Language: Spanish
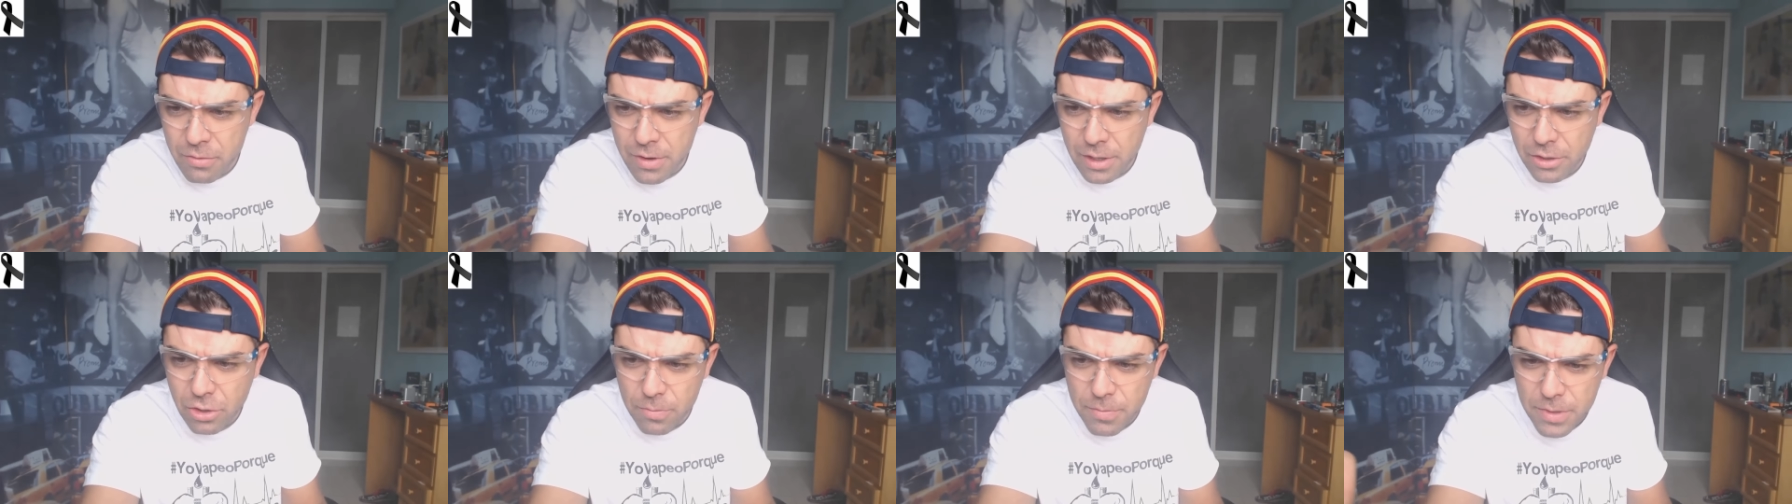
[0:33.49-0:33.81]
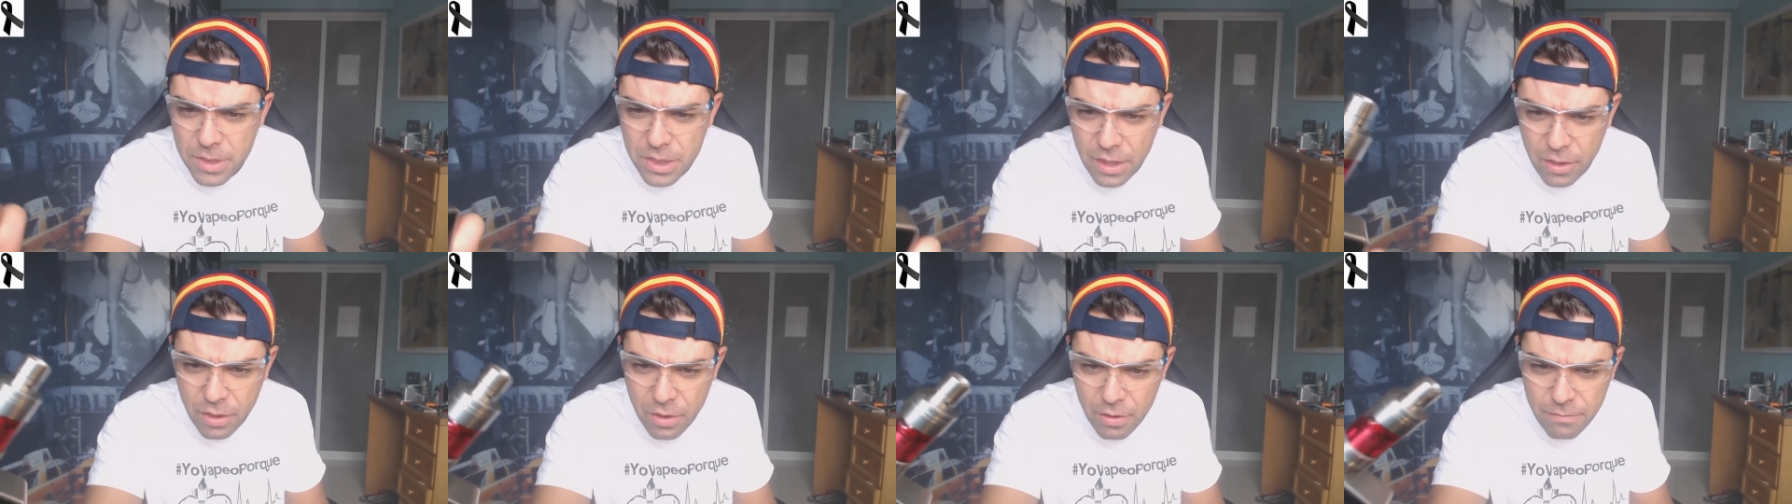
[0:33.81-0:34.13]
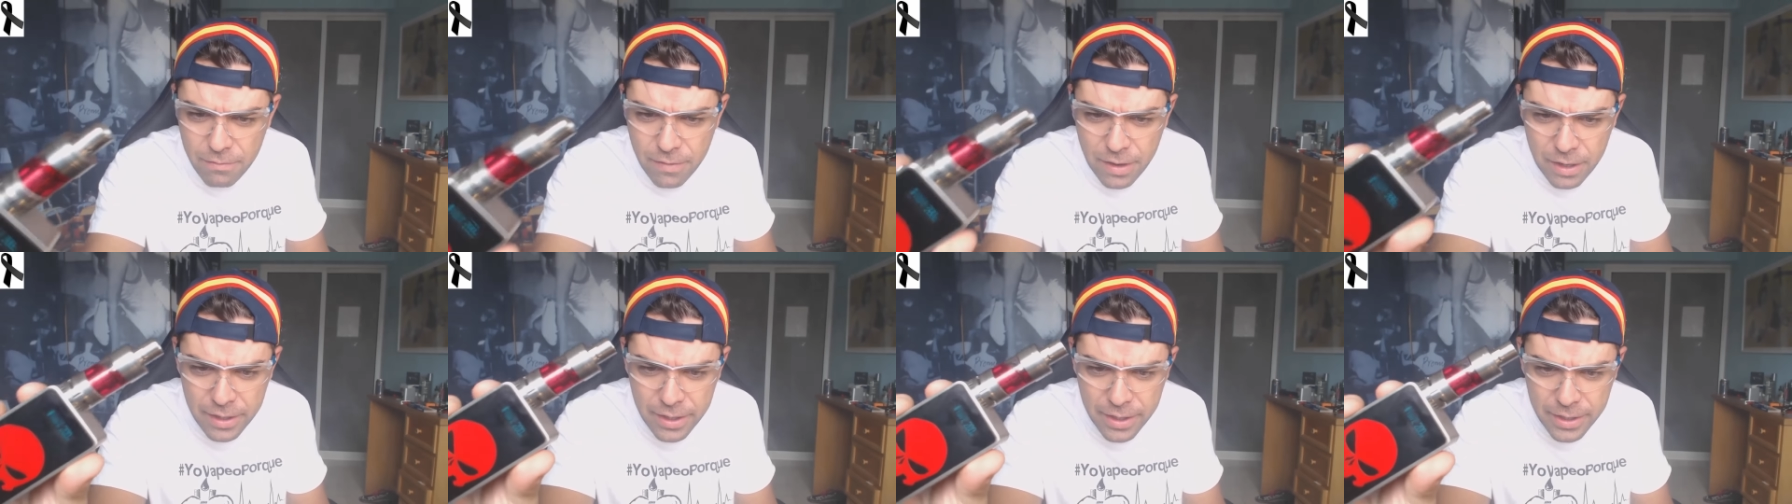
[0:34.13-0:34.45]
un
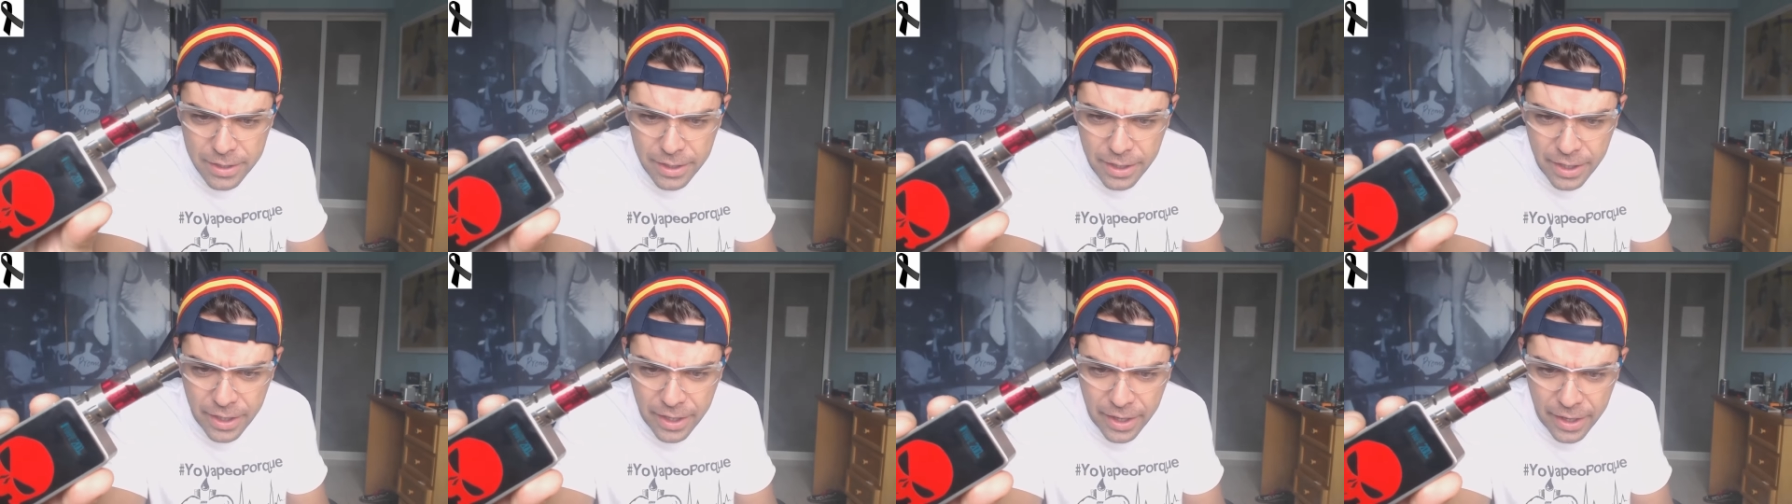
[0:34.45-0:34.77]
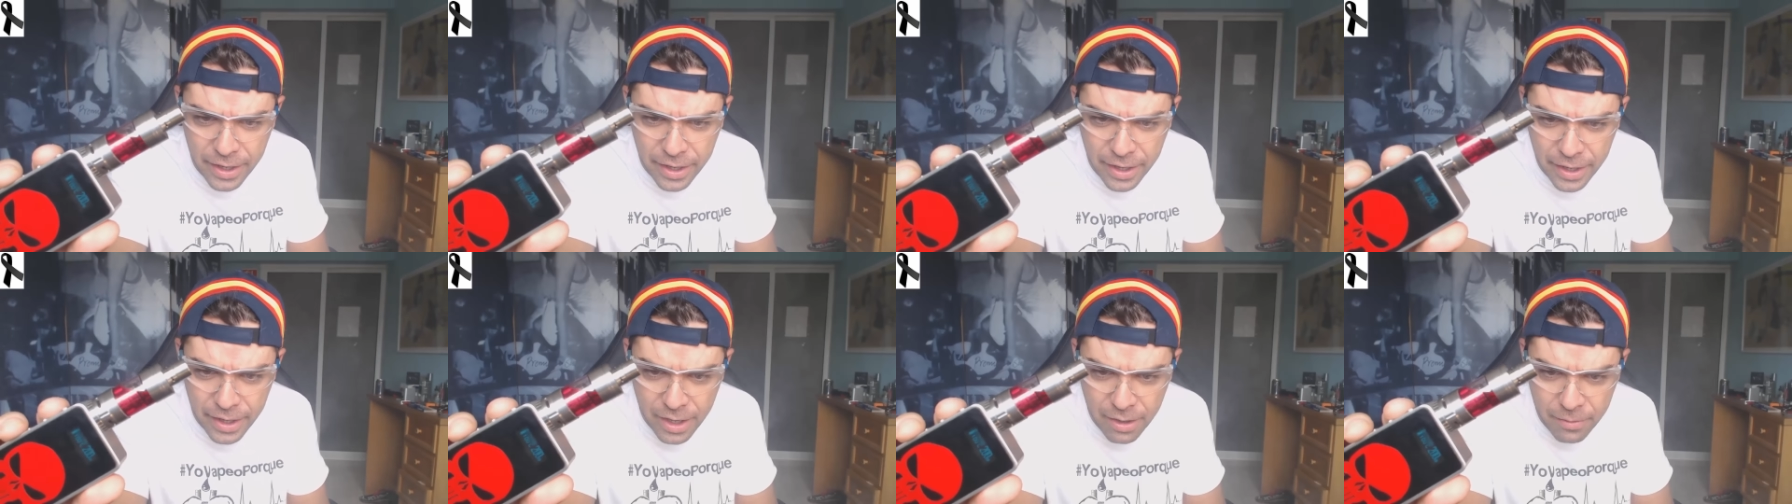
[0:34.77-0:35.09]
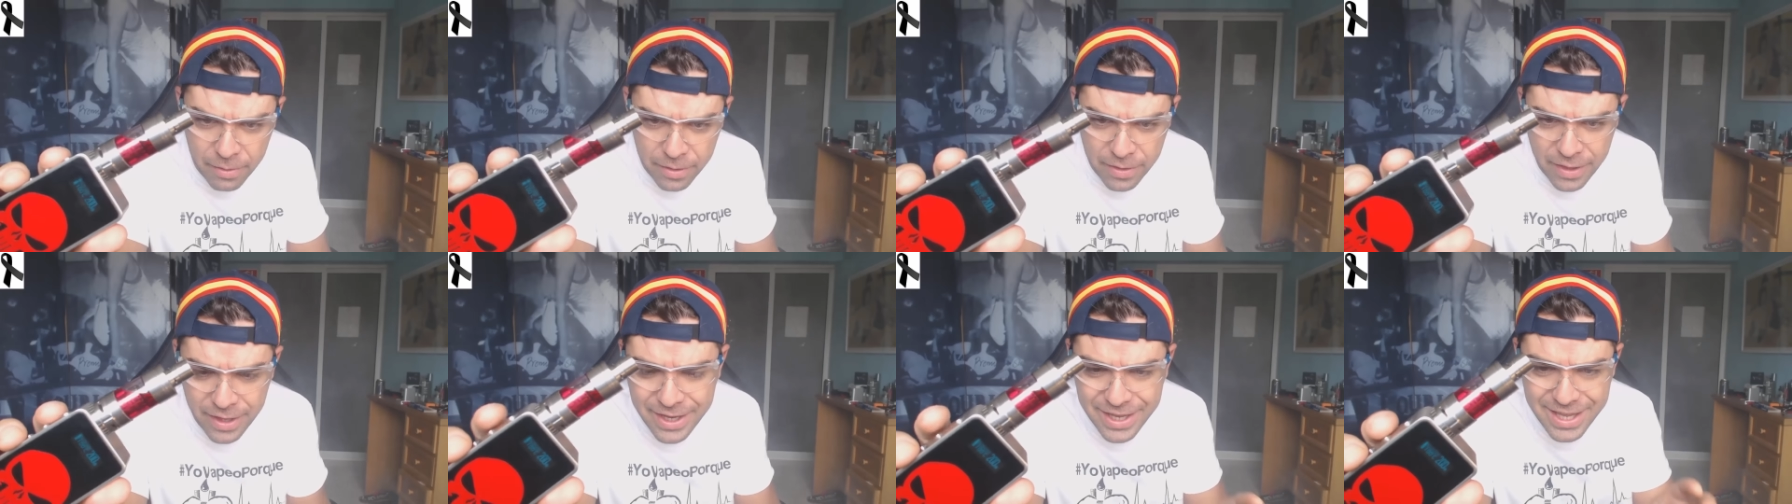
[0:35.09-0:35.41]
atomizador, ¿vale? Que la
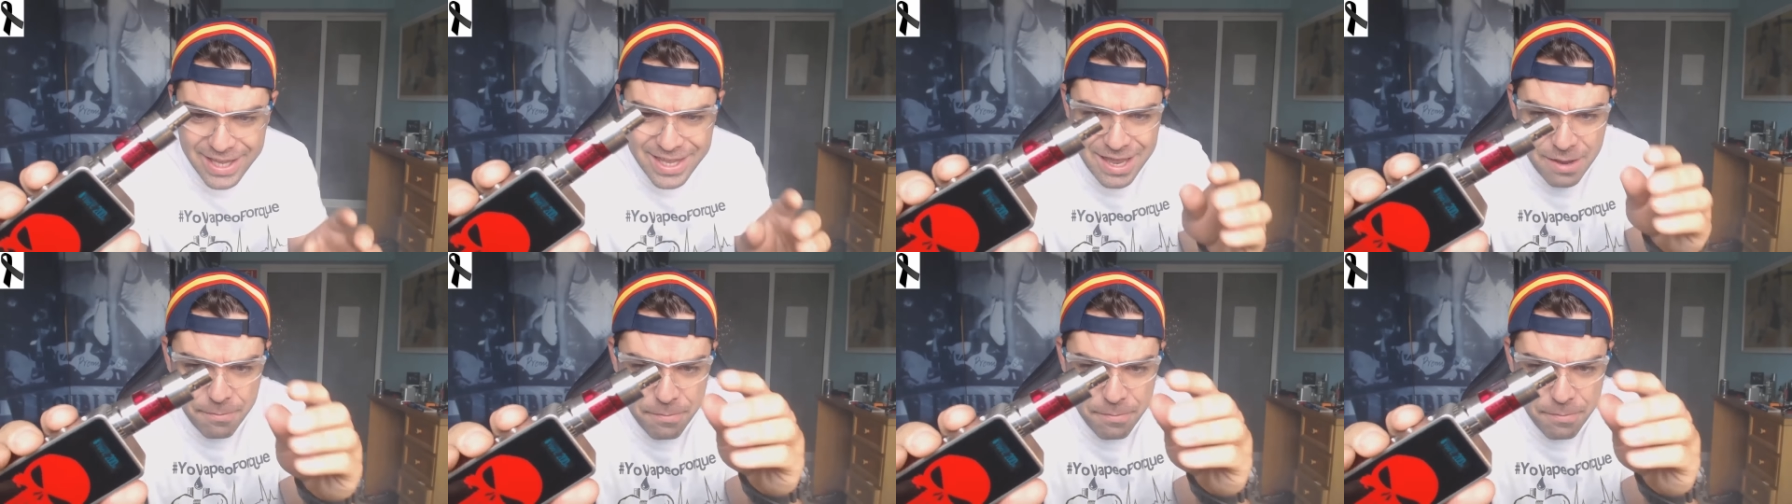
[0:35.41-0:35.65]
verdad es que